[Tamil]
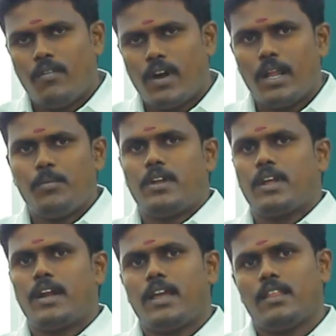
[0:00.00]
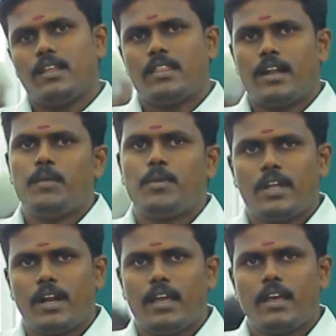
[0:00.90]
வாழை மட்டும் கிடையாது தென்னை
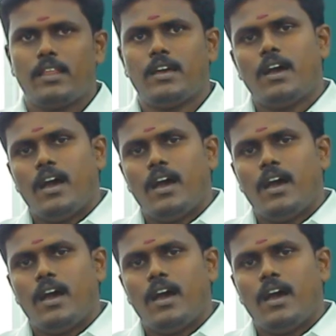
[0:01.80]
மட்டும் கிடையாது